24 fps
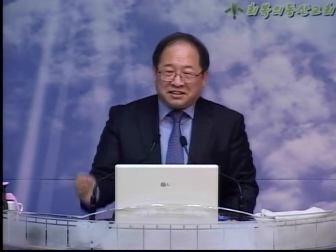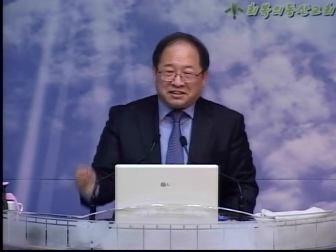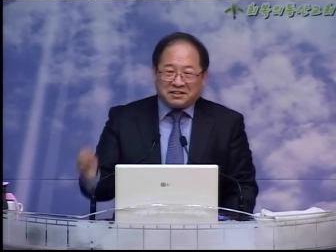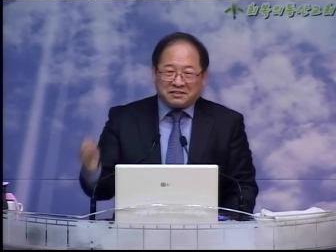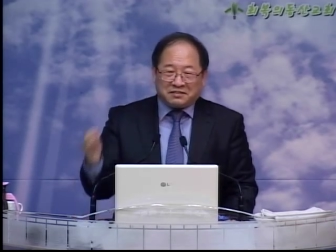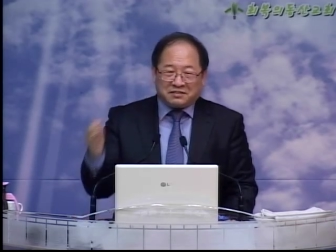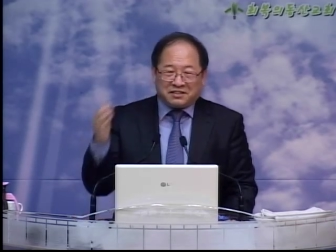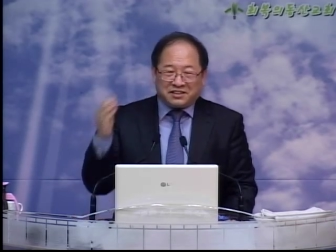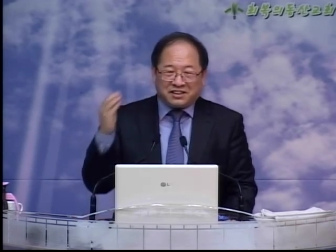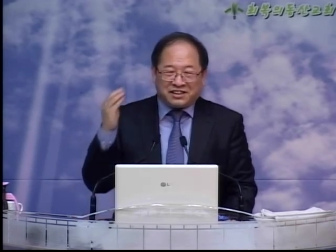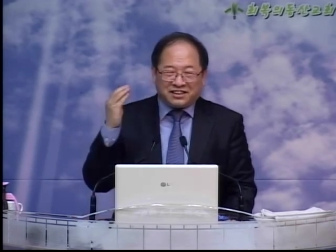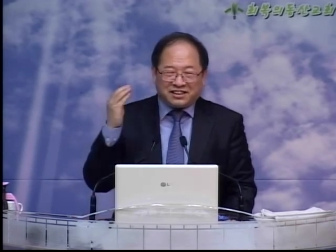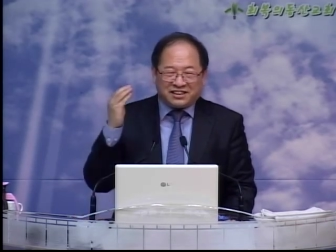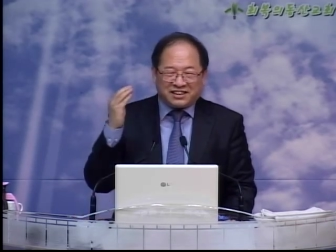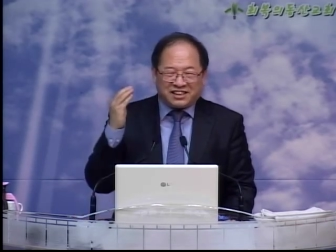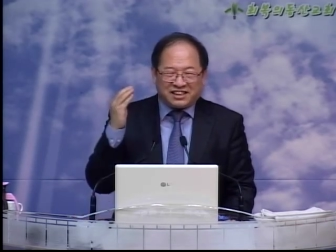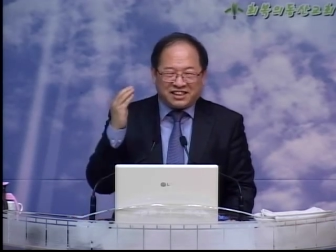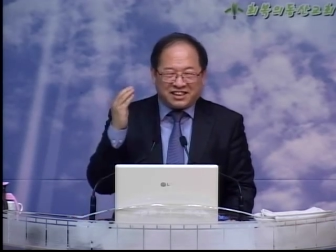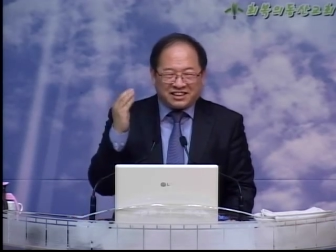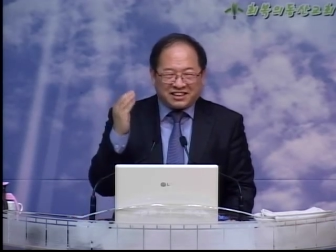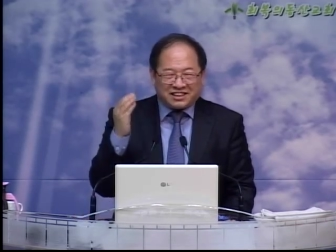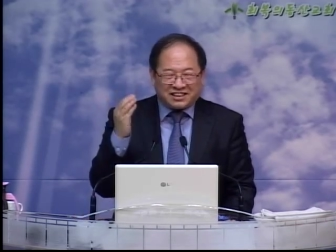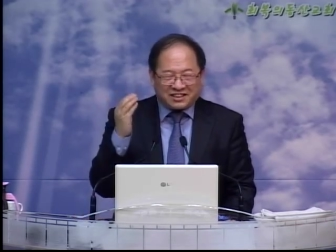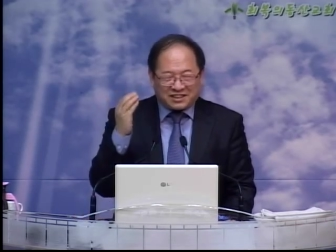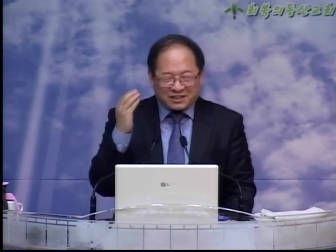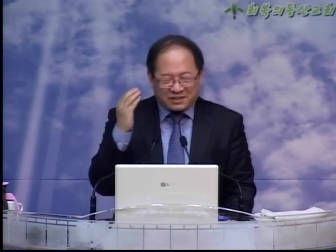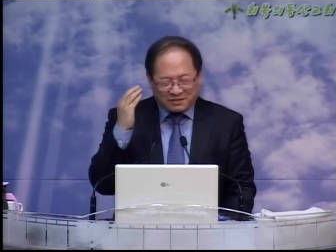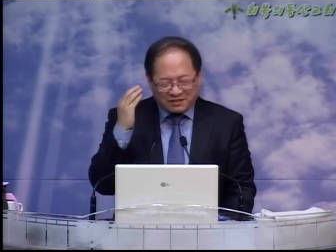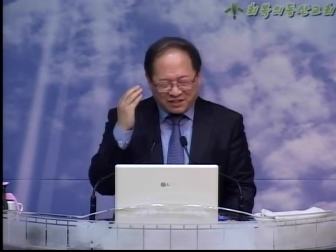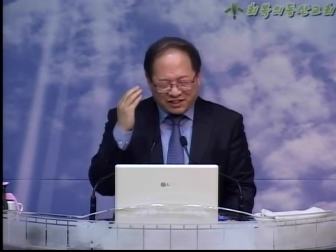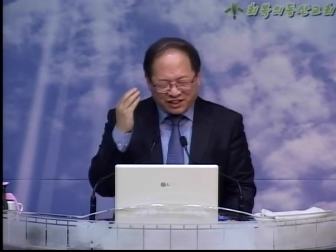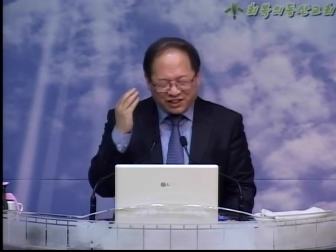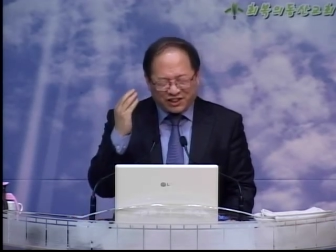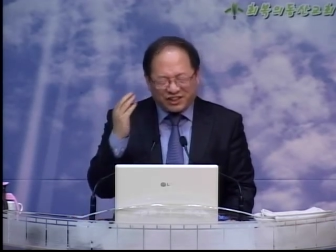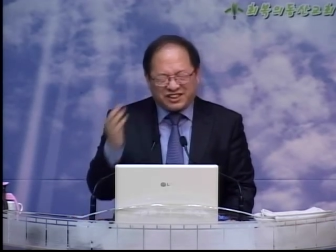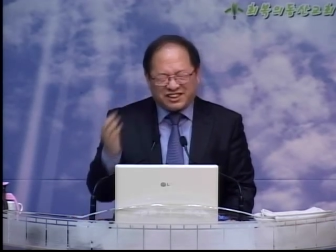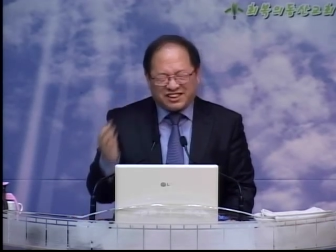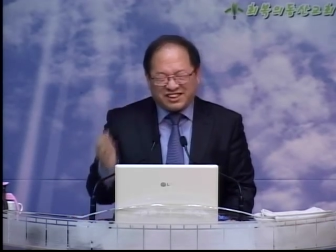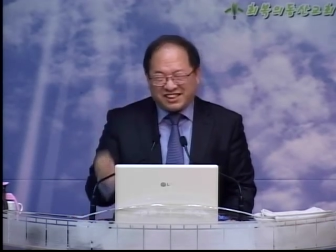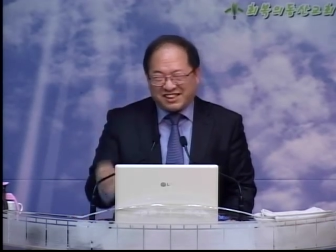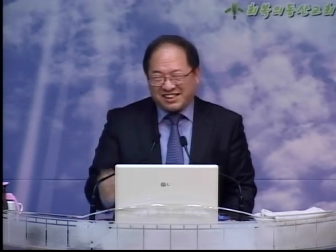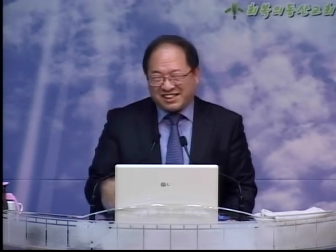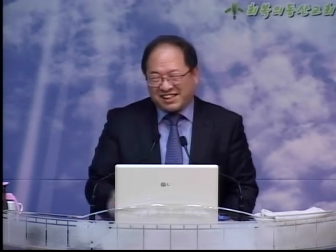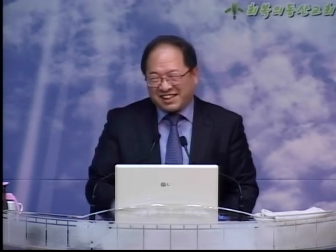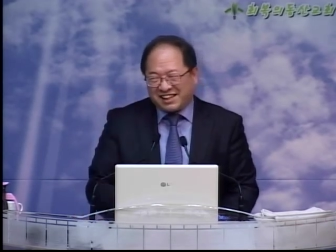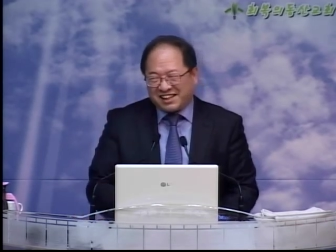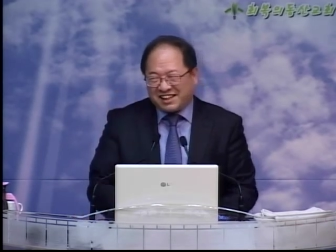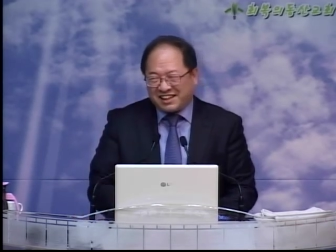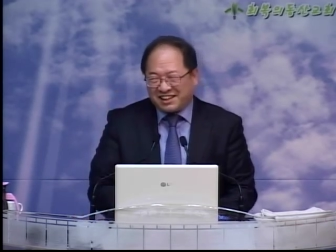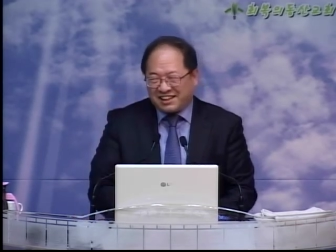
좀 실, 좀 리얼리티 있게